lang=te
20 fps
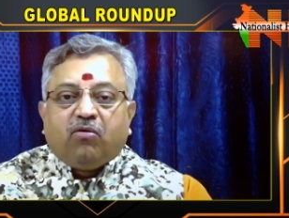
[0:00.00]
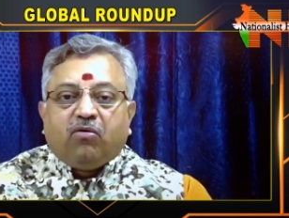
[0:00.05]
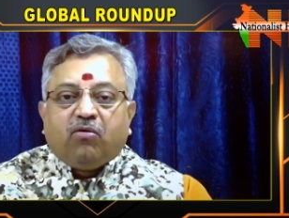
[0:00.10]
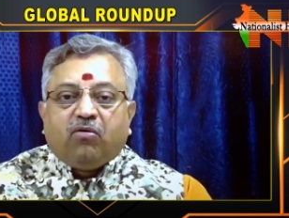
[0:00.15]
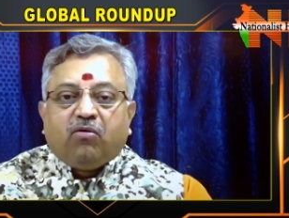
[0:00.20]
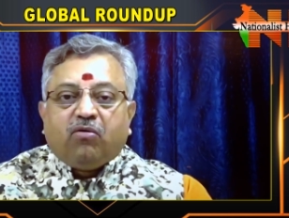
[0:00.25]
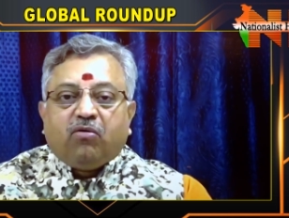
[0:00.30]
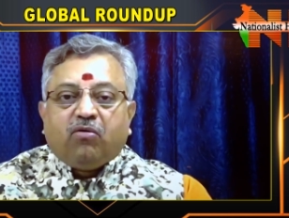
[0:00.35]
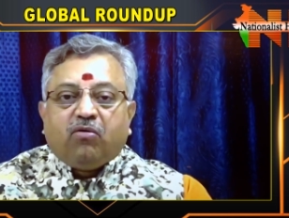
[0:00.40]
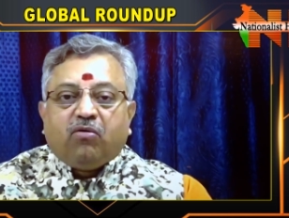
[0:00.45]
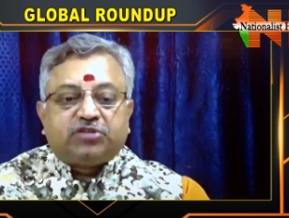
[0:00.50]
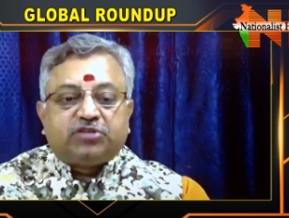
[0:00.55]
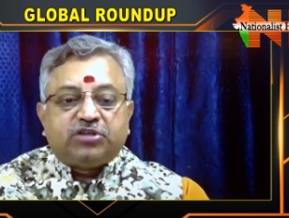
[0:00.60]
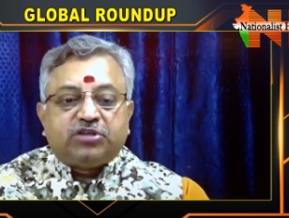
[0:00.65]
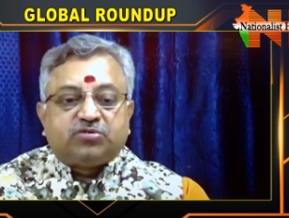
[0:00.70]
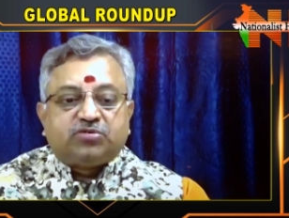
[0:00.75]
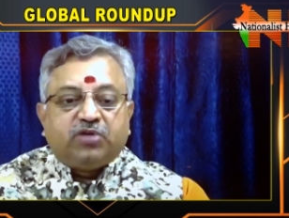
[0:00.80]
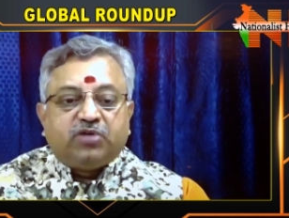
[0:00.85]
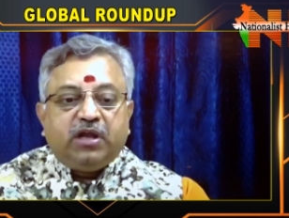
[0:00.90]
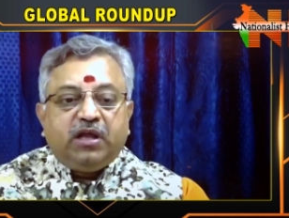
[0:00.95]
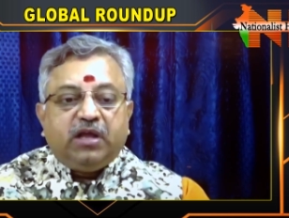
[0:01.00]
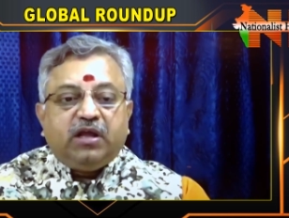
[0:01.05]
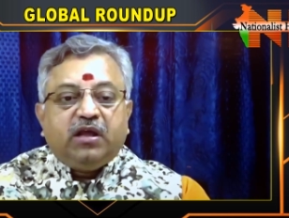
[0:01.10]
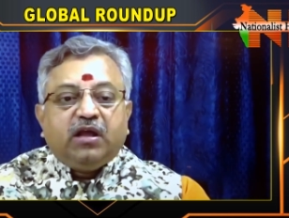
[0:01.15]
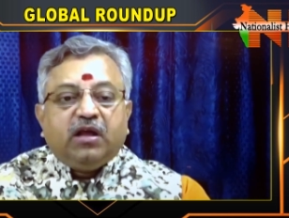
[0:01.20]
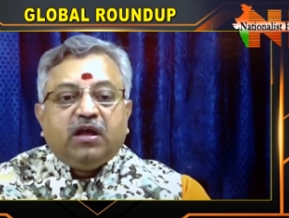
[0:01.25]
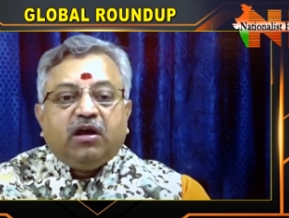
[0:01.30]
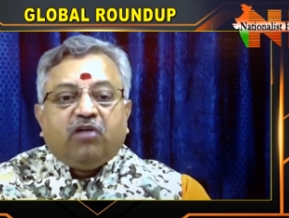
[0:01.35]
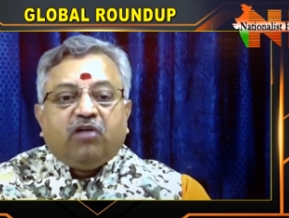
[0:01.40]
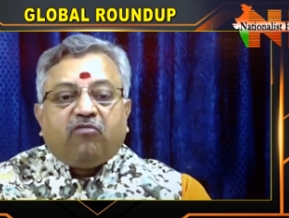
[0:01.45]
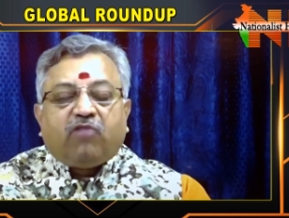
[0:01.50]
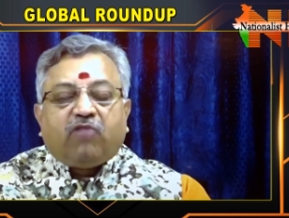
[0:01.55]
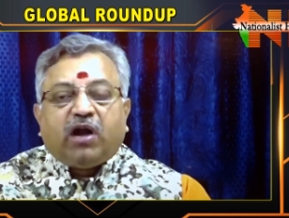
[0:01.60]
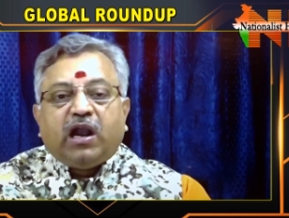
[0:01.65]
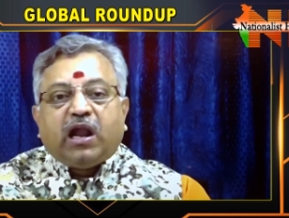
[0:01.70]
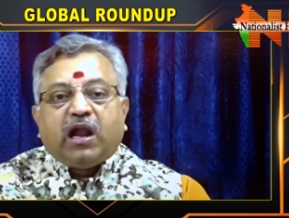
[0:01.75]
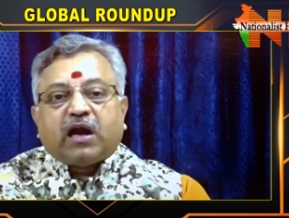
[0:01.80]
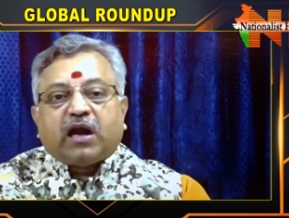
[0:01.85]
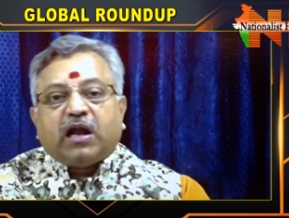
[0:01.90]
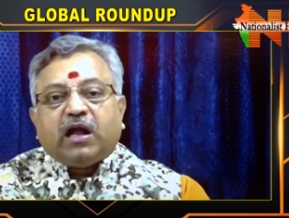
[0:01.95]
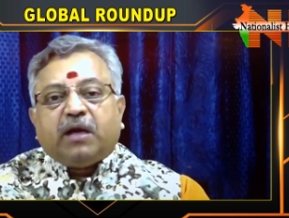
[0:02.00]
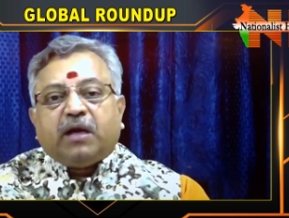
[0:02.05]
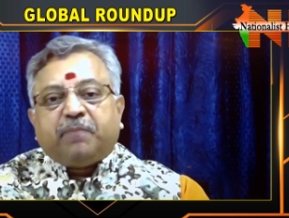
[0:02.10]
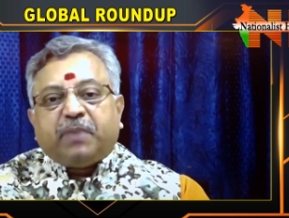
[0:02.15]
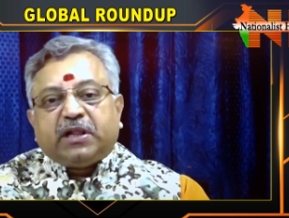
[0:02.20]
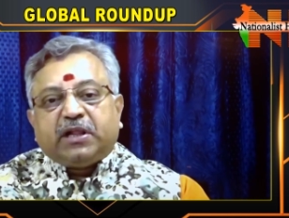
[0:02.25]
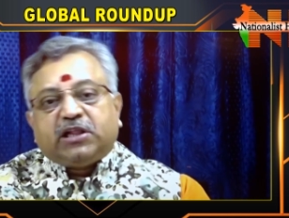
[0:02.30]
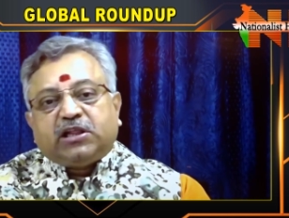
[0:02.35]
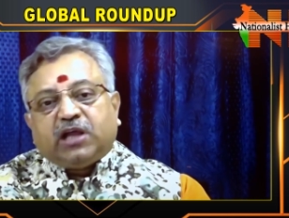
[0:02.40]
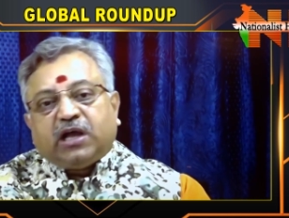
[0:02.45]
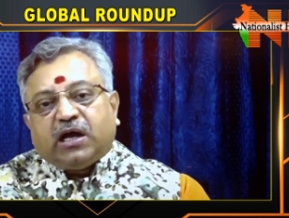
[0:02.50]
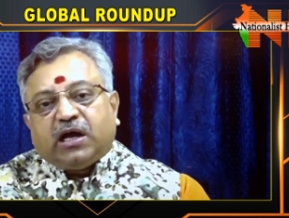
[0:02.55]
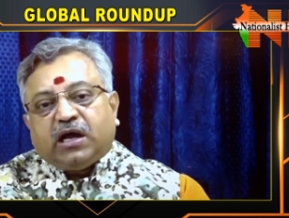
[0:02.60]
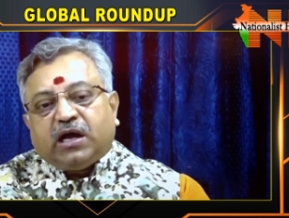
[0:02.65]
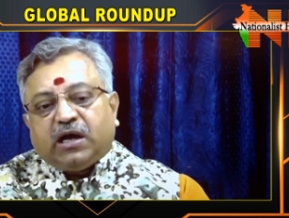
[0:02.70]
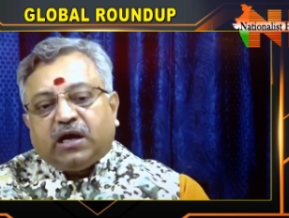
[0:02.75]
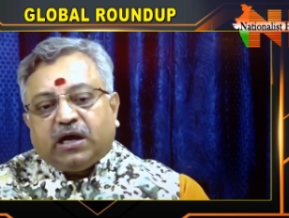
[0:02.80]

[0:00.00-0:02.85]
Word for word: ఒక ప్రెస్టీజ్ ఇష్యూ తీసుకుని వాళ్ళు అక్కడ పెద్ద